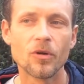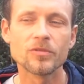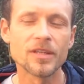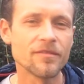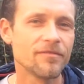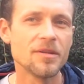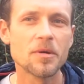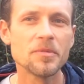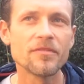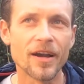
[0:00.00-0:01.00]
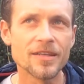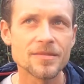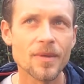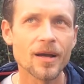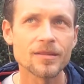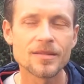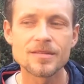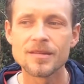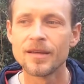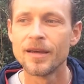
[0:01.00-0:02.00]
Und dann will man mir weismachen,
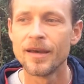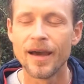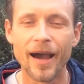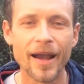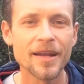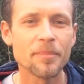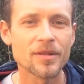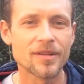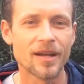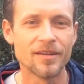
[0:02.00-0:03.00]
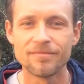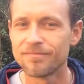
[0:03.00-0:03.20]
dass eine Partei,